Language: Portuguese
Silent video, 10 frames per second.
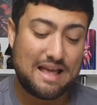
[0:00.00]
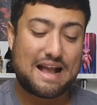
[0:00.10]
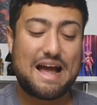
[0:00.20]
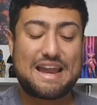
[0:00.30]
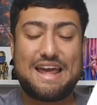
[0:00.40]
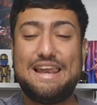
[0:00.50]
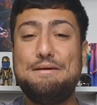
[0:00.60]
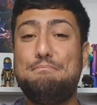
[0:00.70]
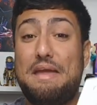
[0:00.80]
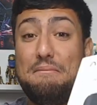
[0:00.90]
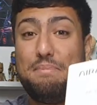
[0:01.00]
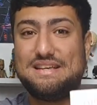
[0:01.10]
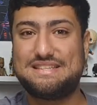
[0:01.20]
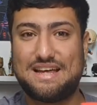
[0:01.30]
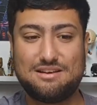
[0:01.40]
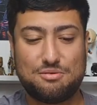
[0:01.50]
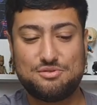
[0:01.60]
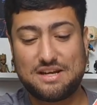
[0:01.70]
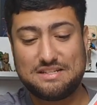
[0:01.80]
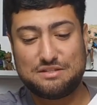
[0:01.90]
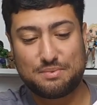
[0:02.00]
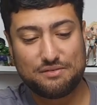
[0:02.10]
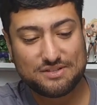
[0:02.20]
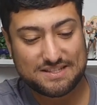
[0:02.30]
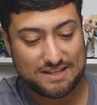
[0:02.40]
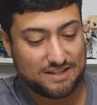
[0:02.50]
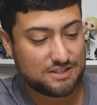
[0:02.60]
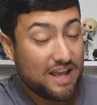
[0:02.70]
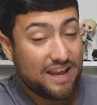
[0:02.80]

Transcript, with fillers: Cara, ela é bem pesada, como eu já disse para vocês.